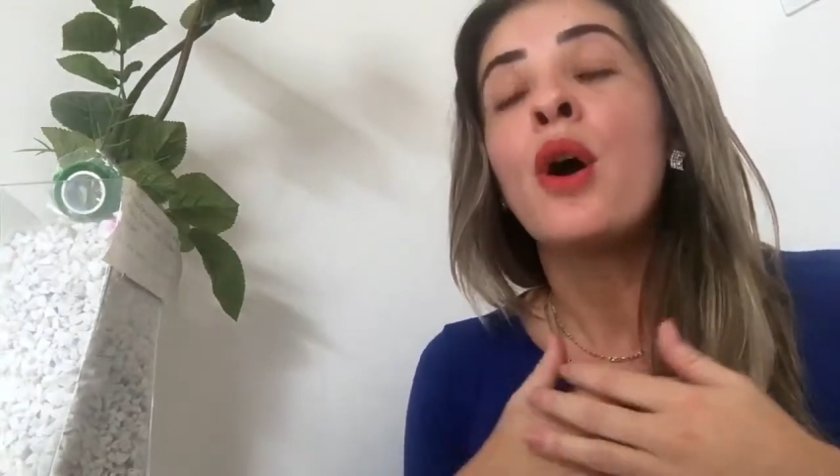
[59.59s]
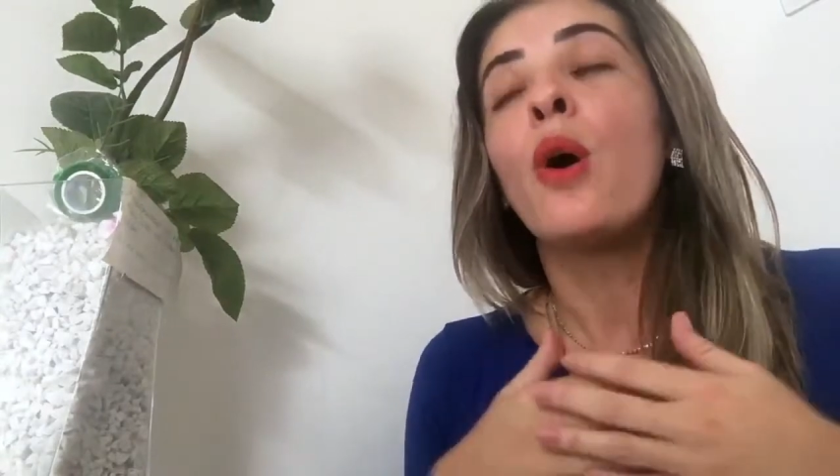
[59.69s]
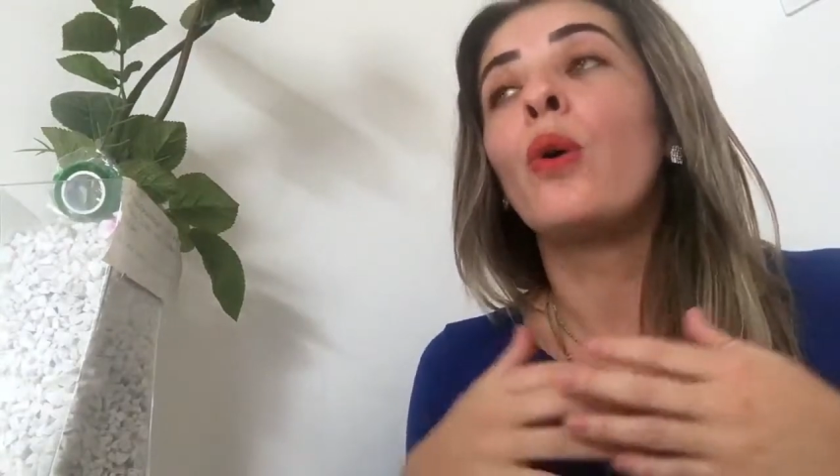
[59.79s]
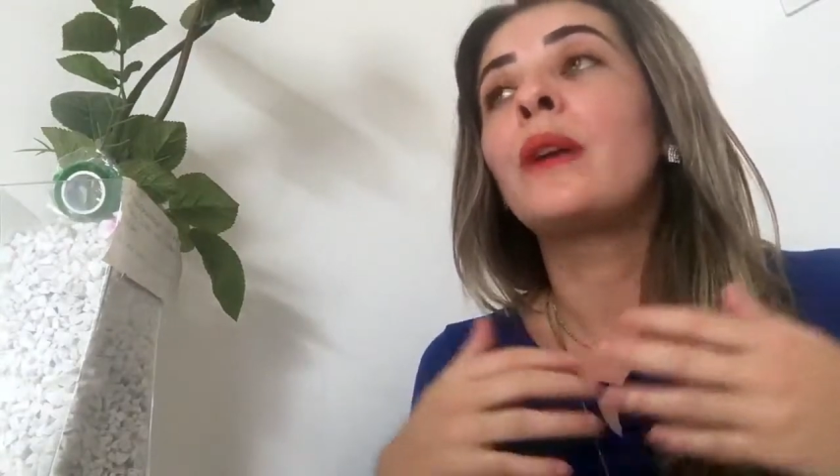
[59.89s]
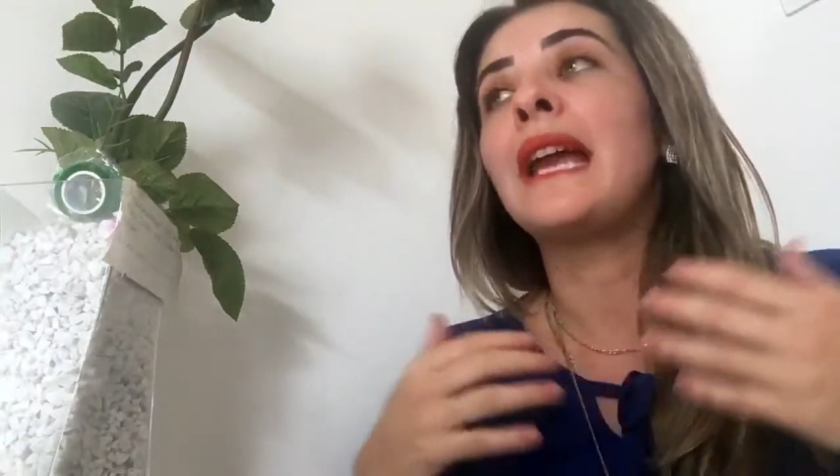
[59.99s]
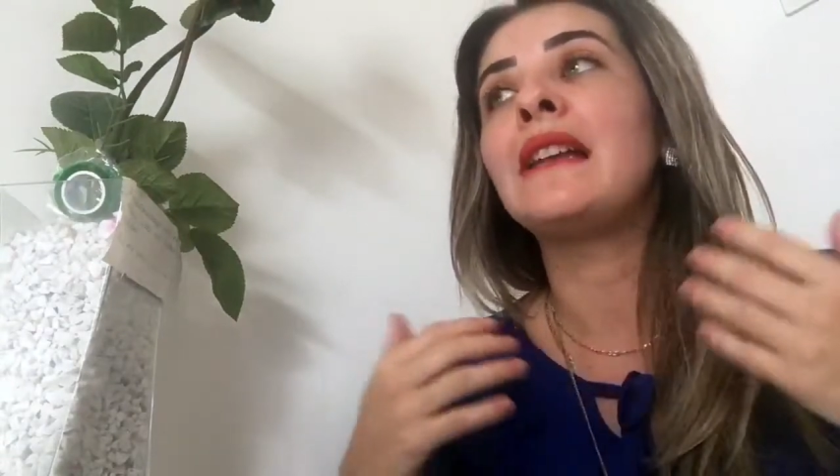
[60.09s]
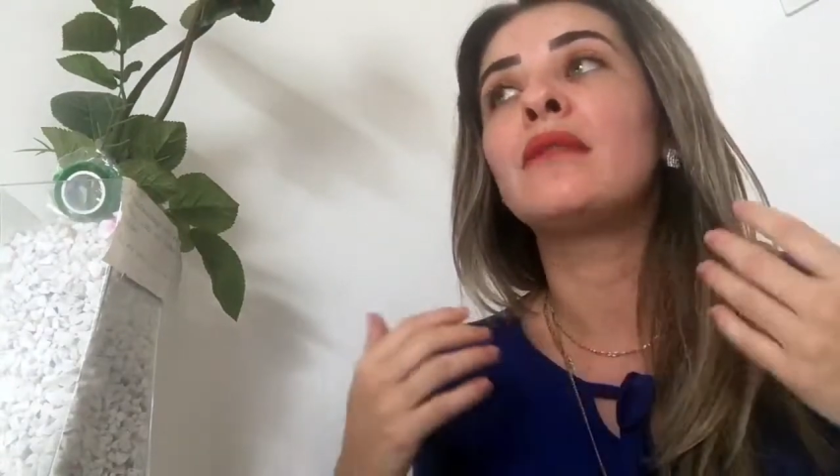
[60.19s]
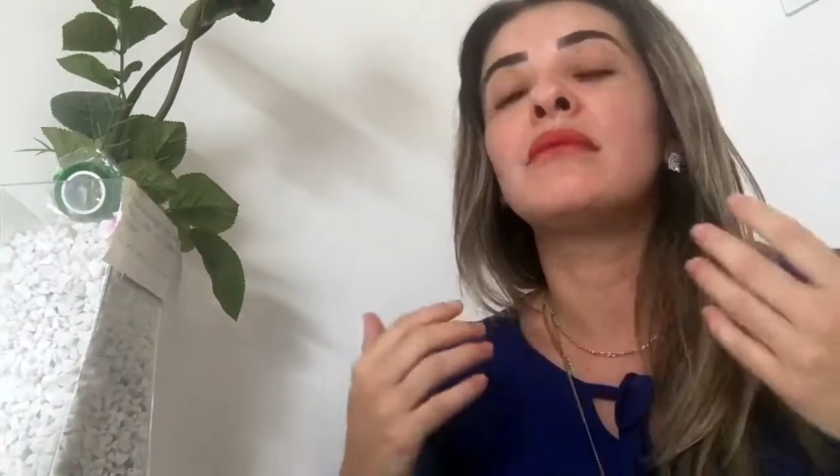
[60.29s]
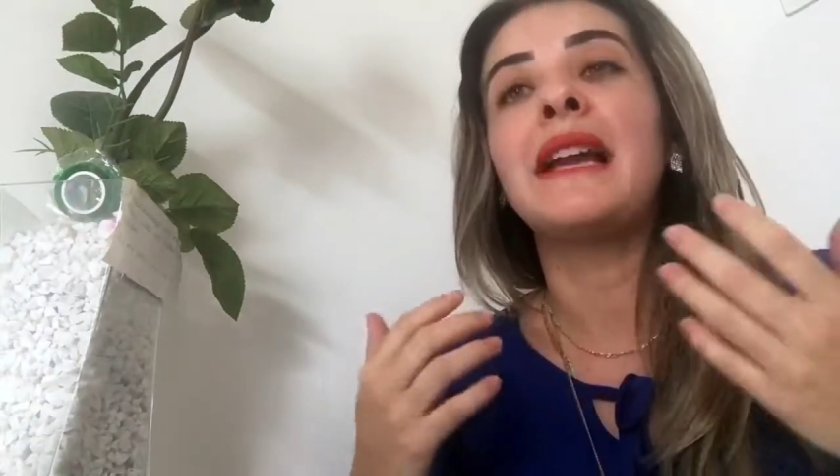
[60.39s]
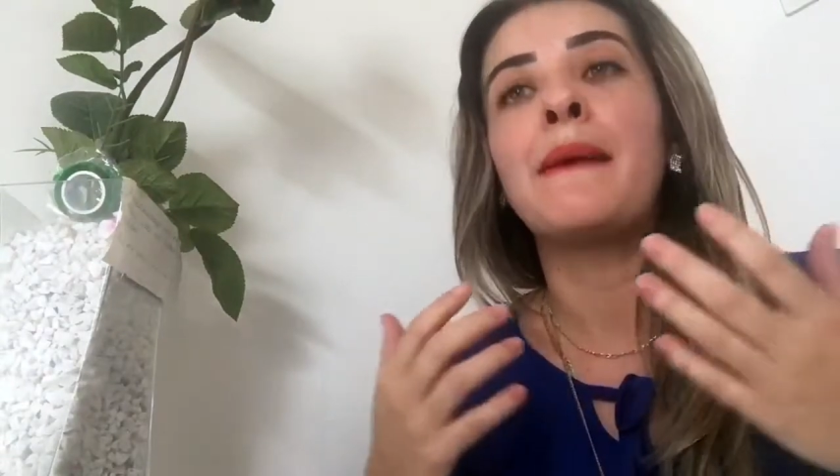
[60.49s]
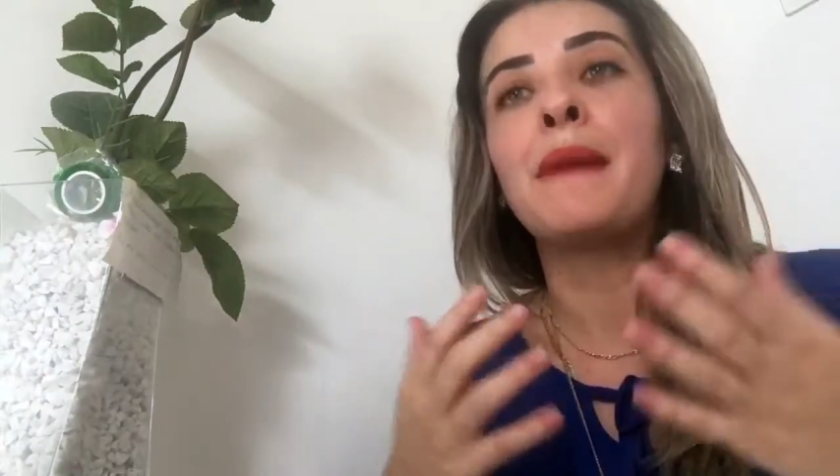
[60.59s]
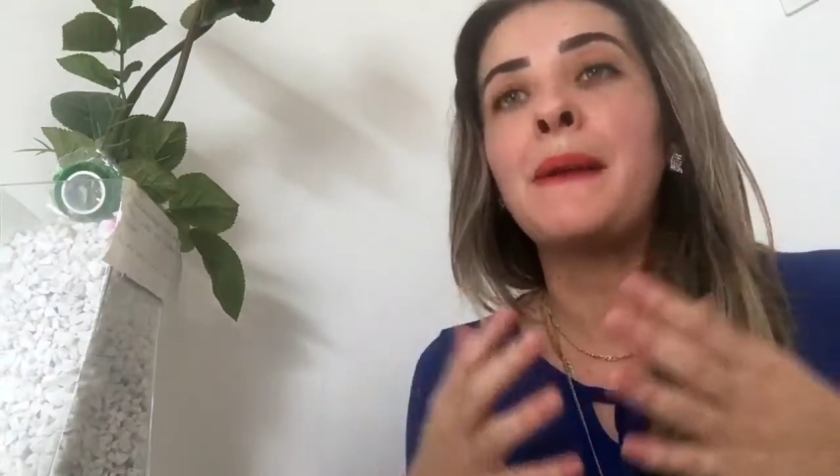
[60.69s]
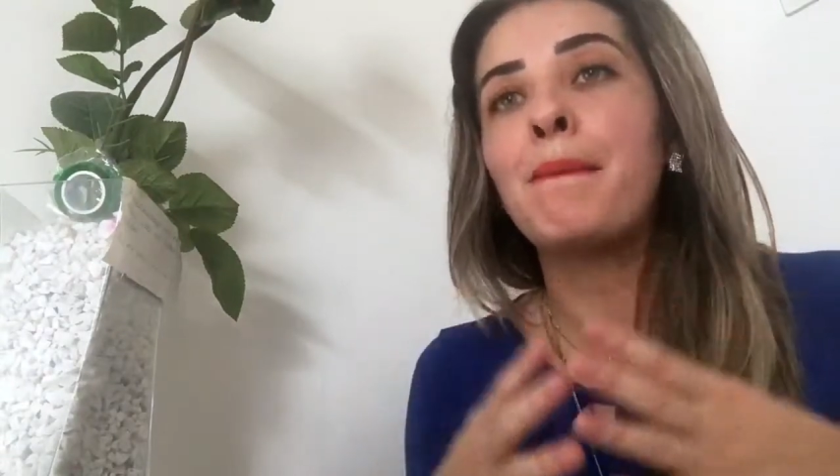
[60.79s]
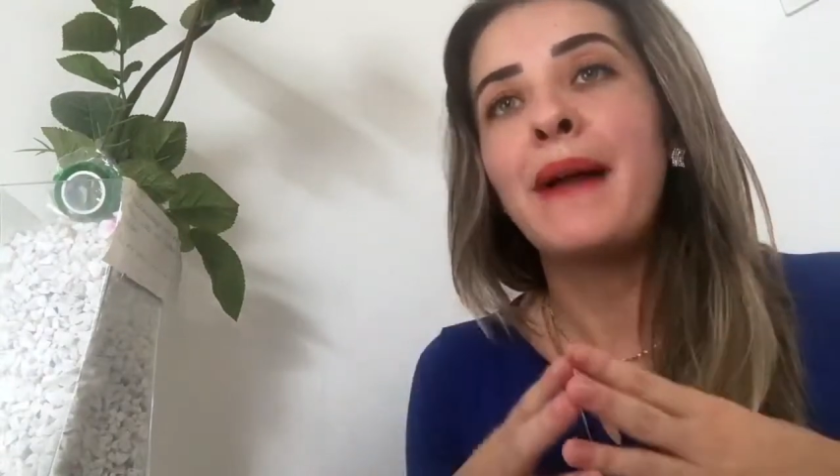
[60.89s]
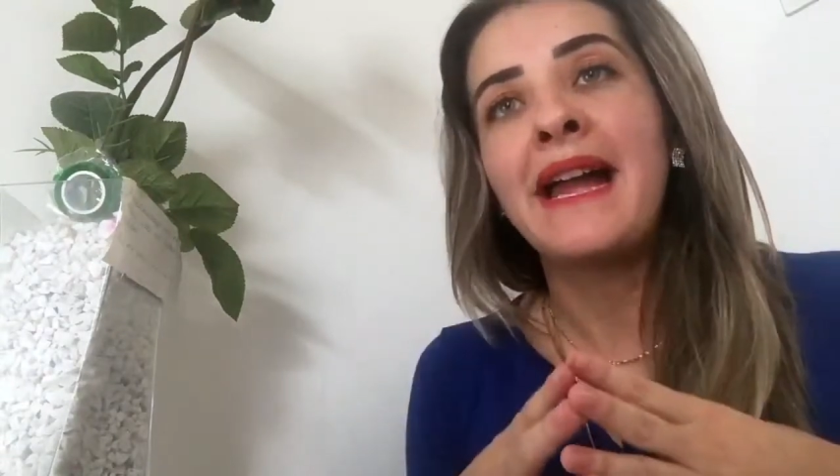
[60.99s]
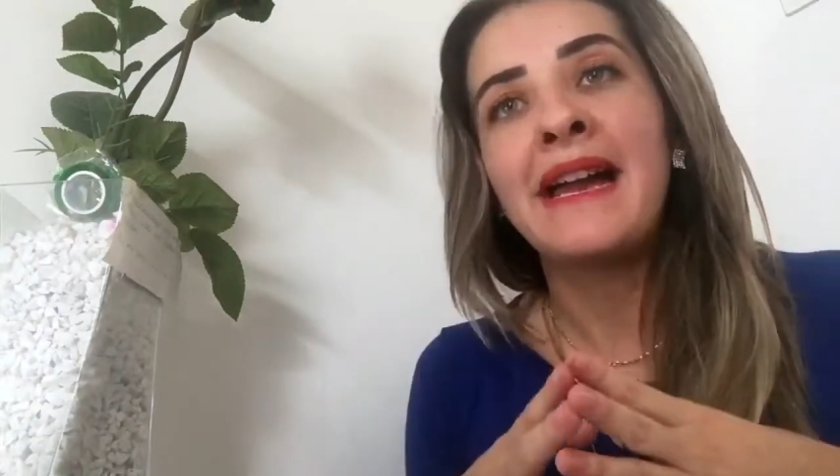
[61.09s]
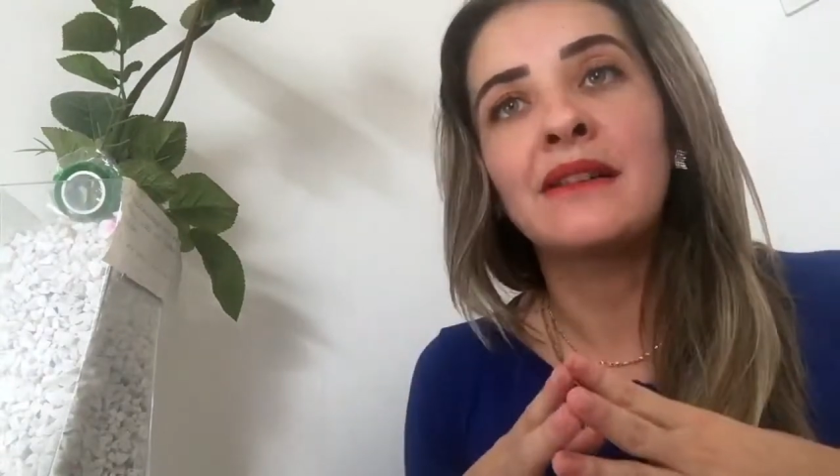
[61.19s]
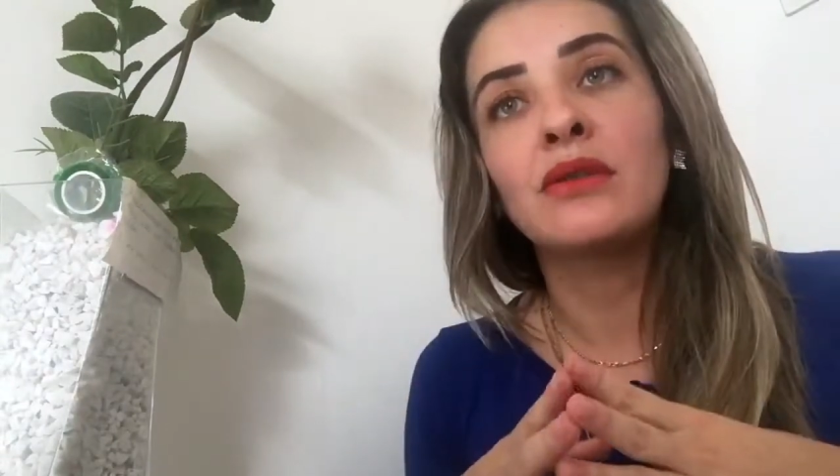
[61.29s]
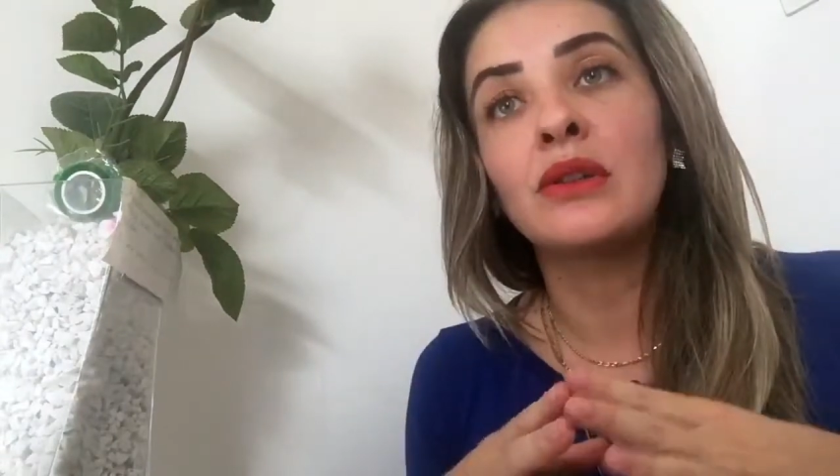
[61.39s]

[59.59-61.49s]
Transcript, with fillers: ou quem não tem a mãe perto,